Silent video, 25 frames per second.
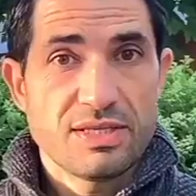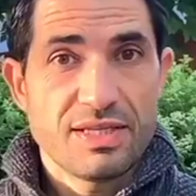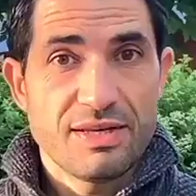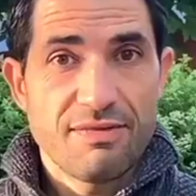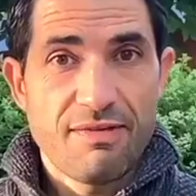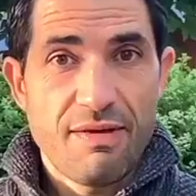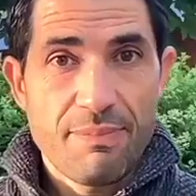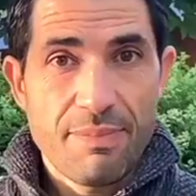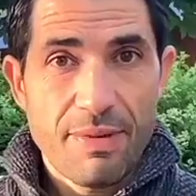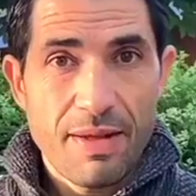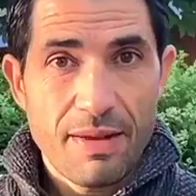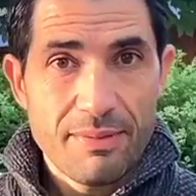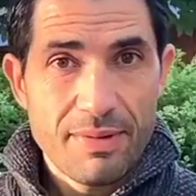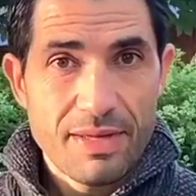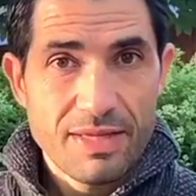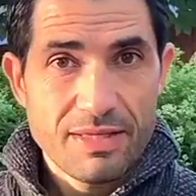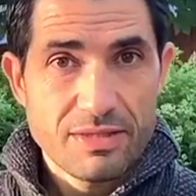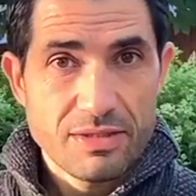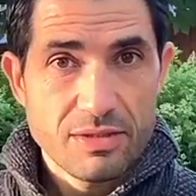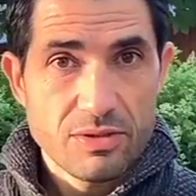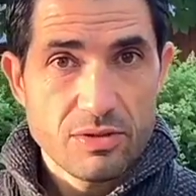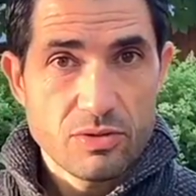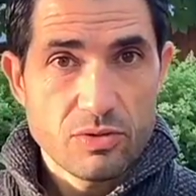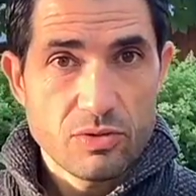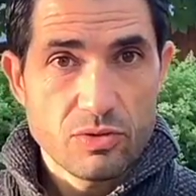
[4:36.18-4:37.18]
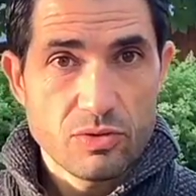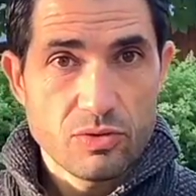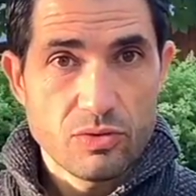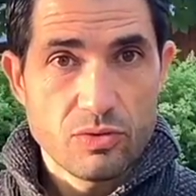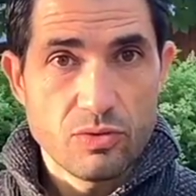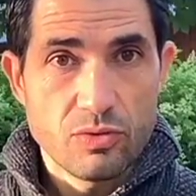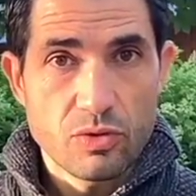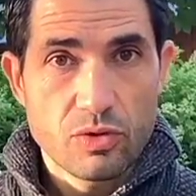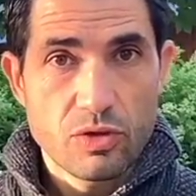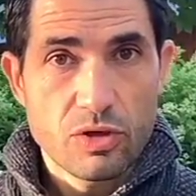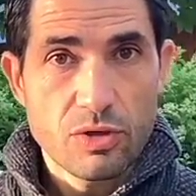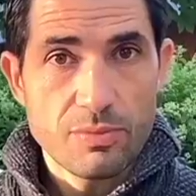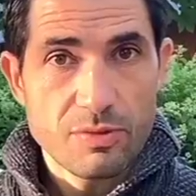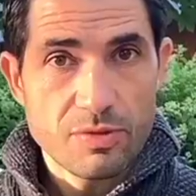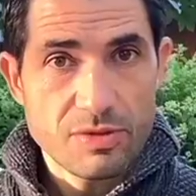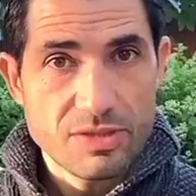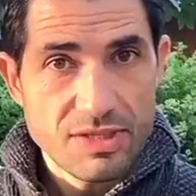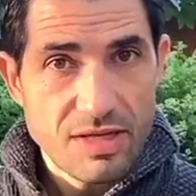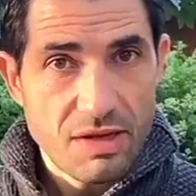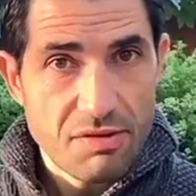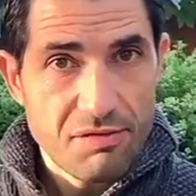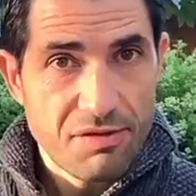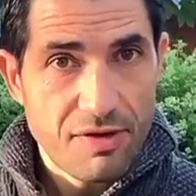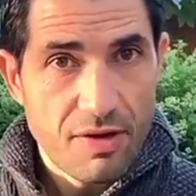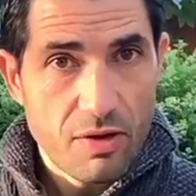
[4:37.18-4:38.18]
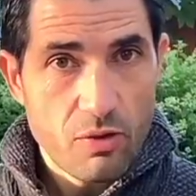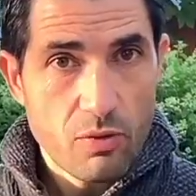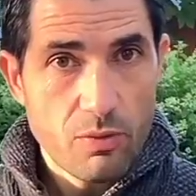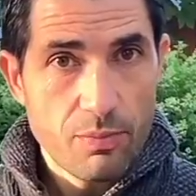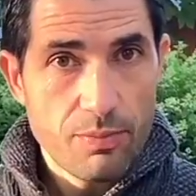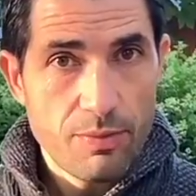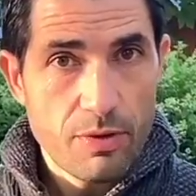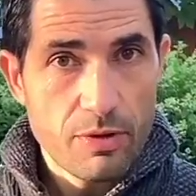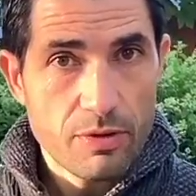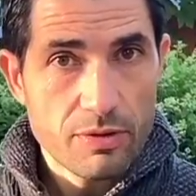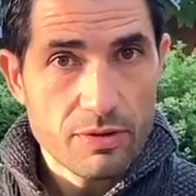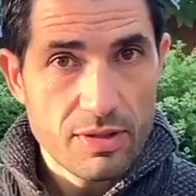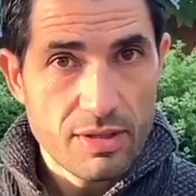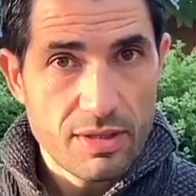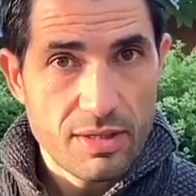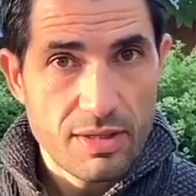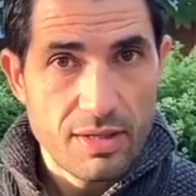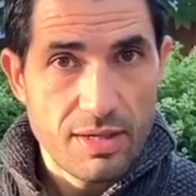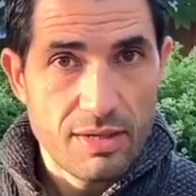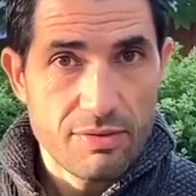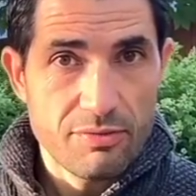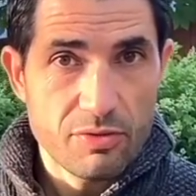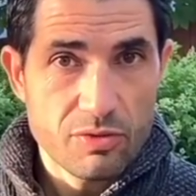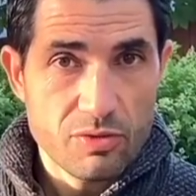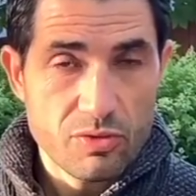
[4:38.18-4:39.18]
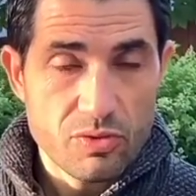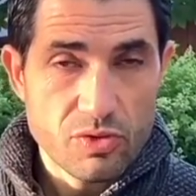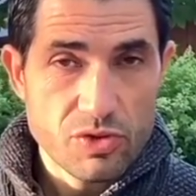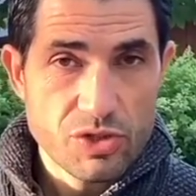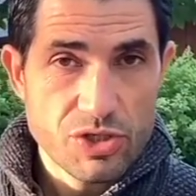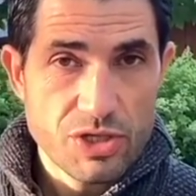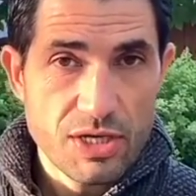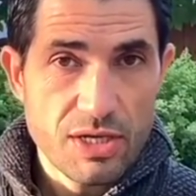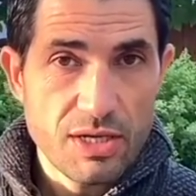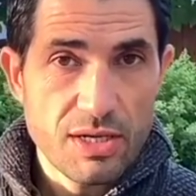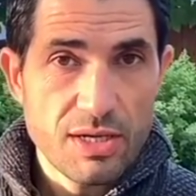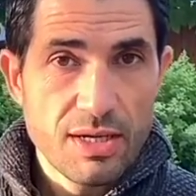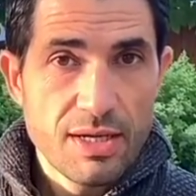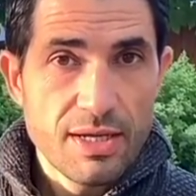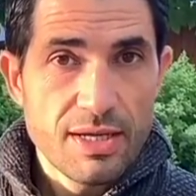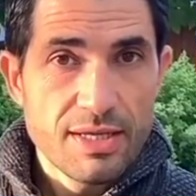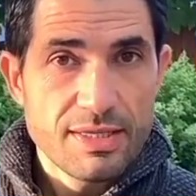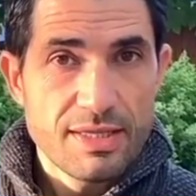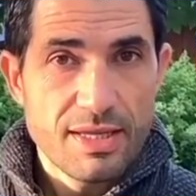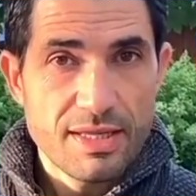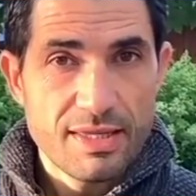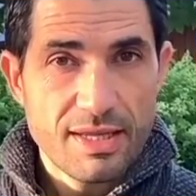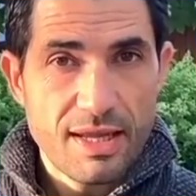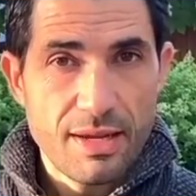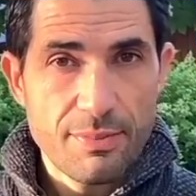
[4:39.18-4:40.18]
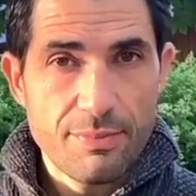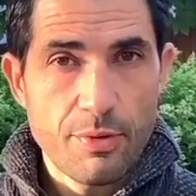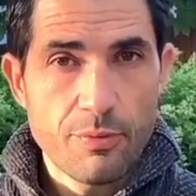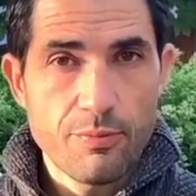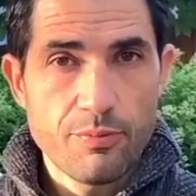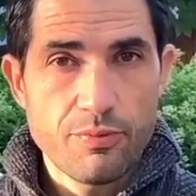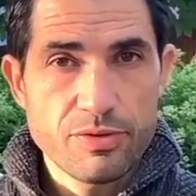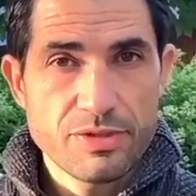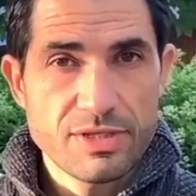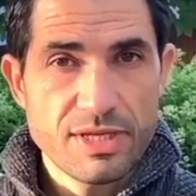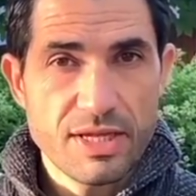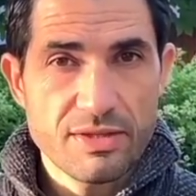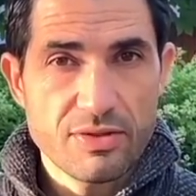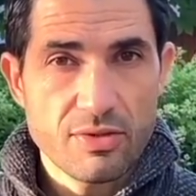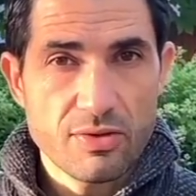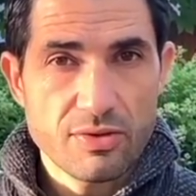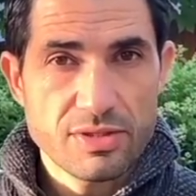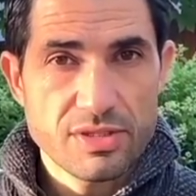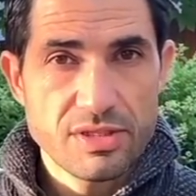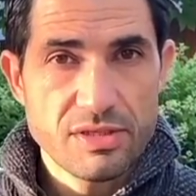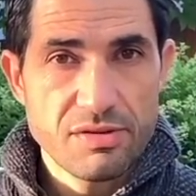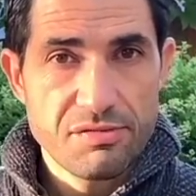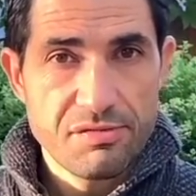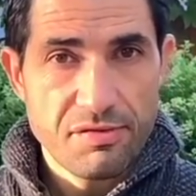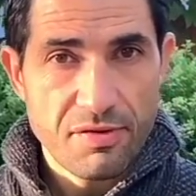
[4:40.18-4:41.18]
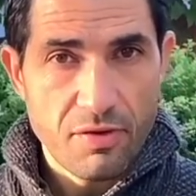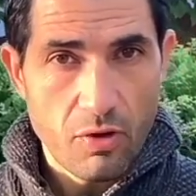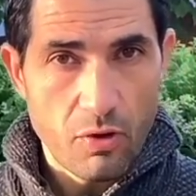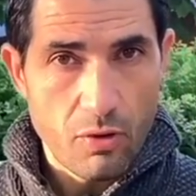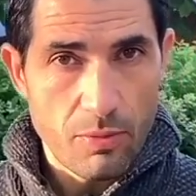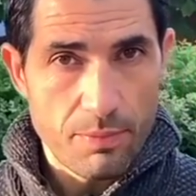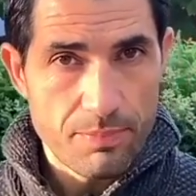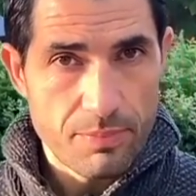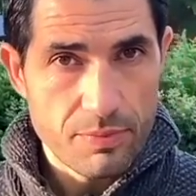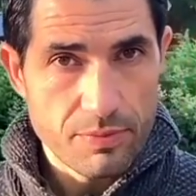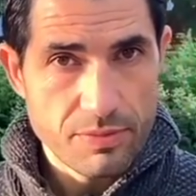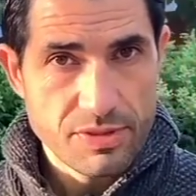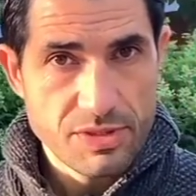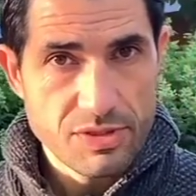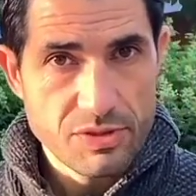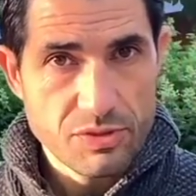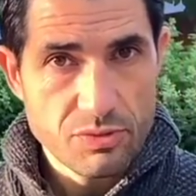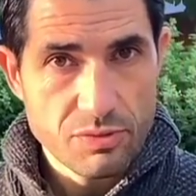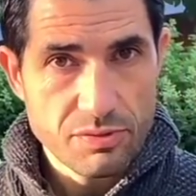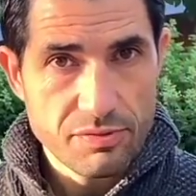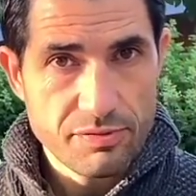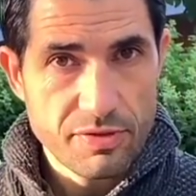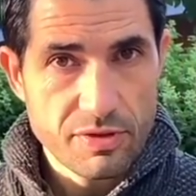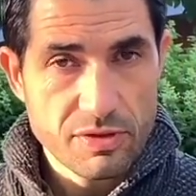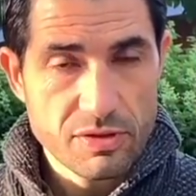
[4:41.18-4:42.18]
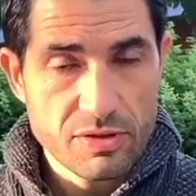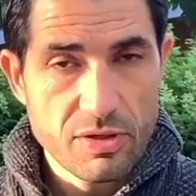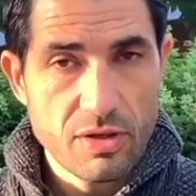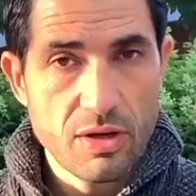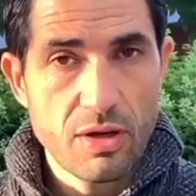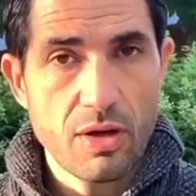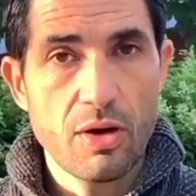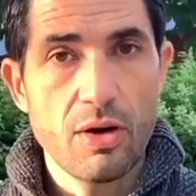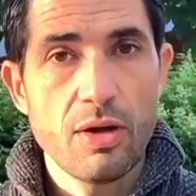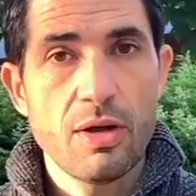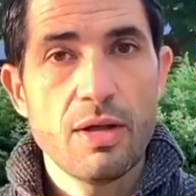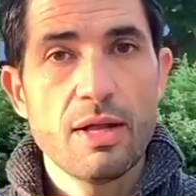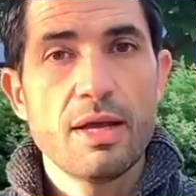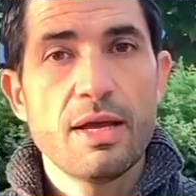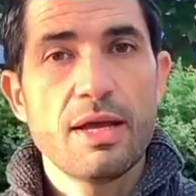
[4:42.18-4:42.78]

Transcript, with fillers: va permettre de commencer à faire comprendre à, votre chien d'être un peu plus attentif à la position de votre corps